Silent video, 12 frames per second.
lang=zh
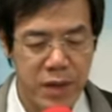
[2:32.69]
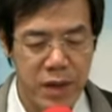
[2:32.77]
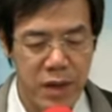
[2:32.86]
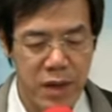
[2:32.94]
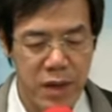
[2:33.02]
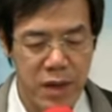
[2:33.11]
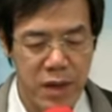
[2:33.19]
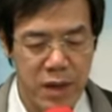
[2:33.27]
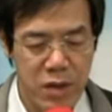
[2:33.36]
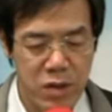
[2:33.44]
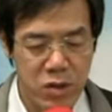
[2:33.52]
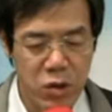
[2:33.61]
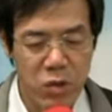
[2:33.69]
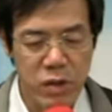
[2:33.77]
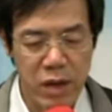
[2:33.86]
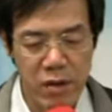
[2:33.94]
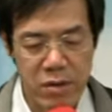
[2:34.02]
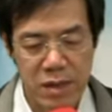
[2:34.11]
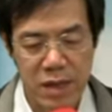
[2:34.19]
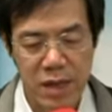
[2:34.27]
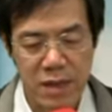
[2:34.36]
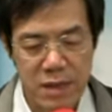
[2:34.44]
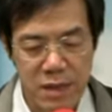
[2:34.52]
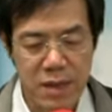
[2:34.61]
呃都要
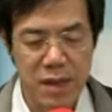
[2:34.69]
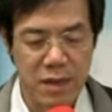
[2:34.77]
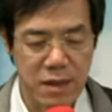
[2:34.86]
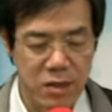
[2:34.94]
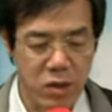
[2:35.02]
成圣，